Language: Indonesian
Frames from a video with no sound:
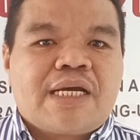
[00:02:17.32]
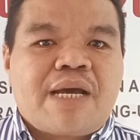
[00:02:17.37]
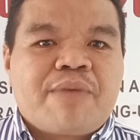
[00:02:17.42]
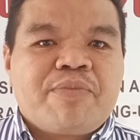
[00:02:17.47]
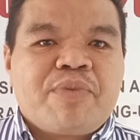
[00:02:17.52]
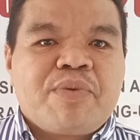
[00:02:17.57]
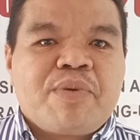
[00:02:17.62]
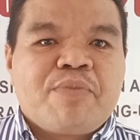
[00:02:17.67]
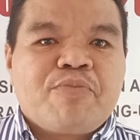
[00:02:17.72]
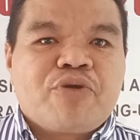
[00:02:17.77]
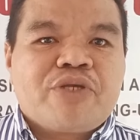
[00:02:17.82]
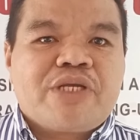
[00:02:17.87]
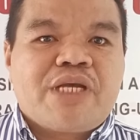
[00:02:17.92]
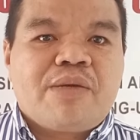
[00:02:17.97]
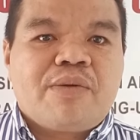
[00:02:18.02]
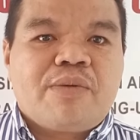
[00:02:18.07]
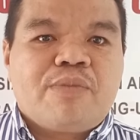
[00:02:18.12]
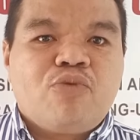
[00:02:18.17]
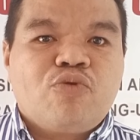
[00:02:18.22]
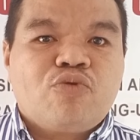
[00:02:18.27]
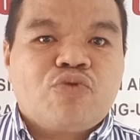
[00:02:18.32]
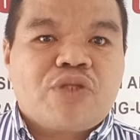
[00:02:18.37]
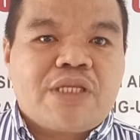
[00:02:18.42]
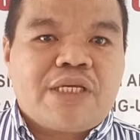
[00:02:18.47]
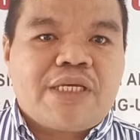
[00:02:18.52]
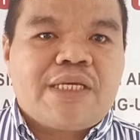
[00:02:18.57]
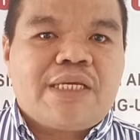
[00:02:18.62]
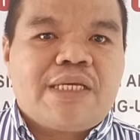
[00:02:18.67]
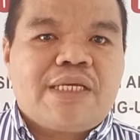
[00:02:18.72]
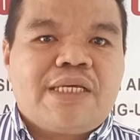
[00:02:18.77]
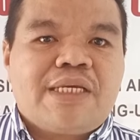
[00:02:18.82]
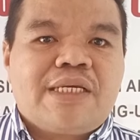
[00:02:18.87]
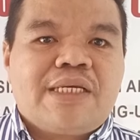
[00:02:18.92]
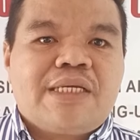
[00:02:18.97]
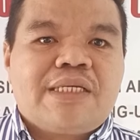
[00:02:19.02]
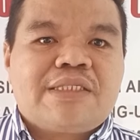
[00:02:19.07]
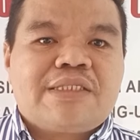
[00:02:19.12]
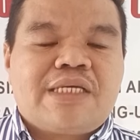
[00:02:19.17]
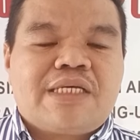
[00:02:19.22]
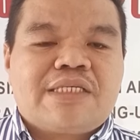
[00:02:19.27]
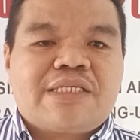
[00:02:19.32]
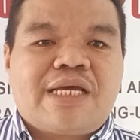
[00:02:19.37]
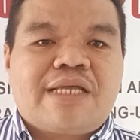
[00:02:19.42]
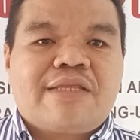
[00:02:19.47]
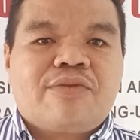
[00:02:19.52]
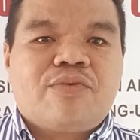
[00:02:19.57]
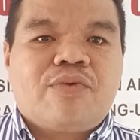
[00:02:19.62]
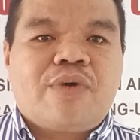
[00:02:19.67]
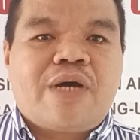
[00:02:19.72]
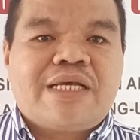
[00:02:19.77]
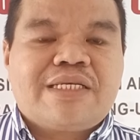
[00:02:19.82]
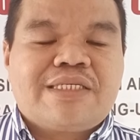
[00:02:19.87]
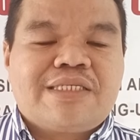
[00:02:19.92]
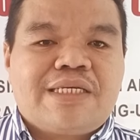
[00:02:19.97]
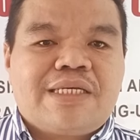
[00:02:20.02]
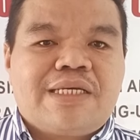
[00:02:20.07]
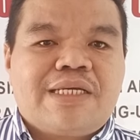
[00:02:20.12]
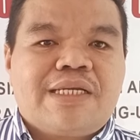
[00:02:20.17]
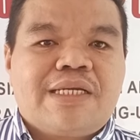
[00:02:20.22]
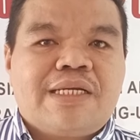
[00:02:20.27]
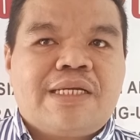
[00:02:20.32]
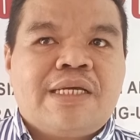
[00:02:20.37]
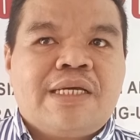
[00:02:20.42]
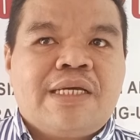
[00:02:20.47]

kami mempunyai bukti C1 hasil